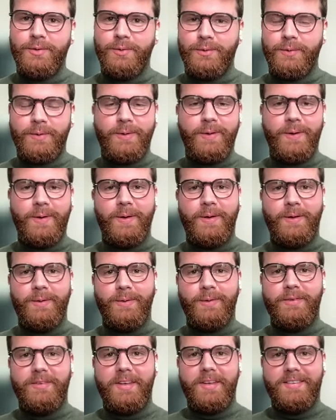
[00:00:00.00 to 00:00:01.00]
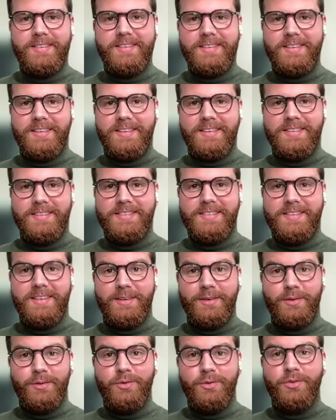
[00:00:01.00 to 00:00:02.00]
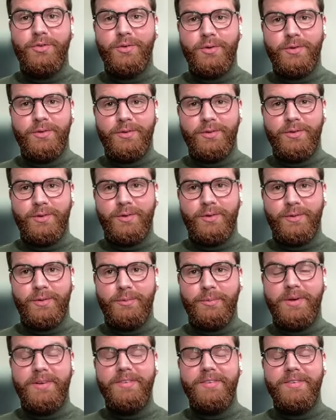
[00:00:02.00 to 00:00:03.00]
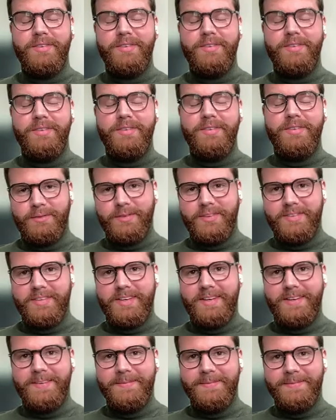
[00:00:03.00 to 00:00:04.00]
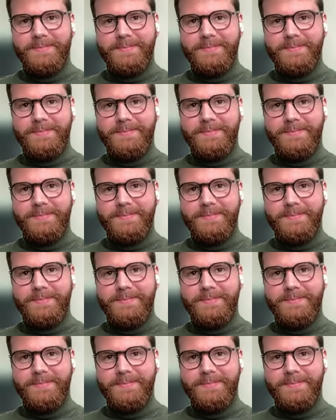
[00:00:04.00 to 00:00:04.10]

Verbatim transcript: Donc, donc ça, c'est, une chose privilégiée sur Investali.